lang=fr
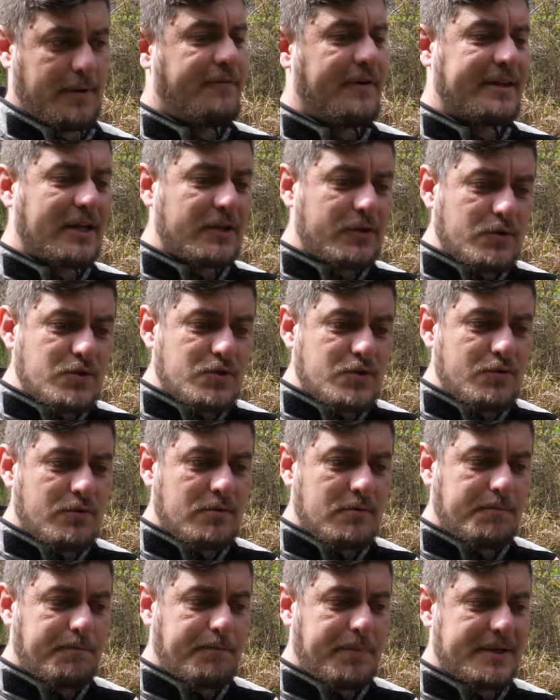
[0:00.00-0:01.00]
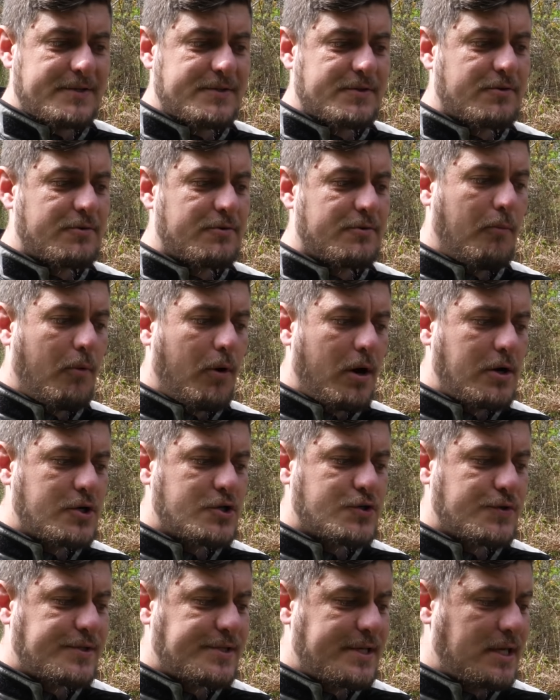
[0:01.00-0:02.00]
Faites attention parce que moi
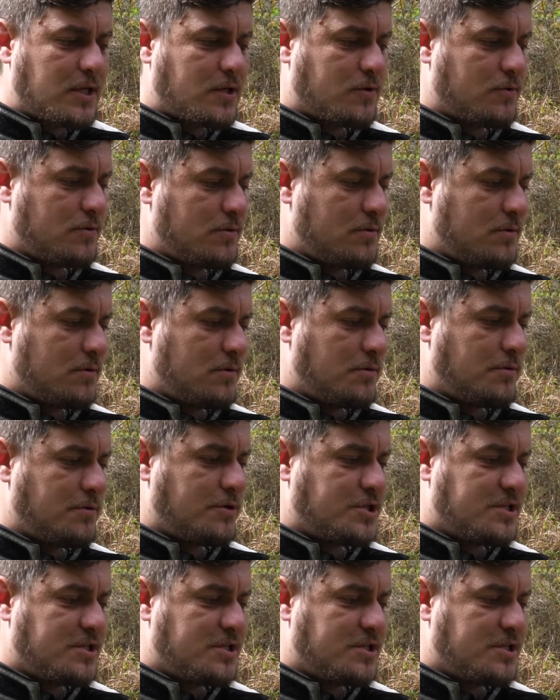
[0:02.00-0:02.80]
je sais que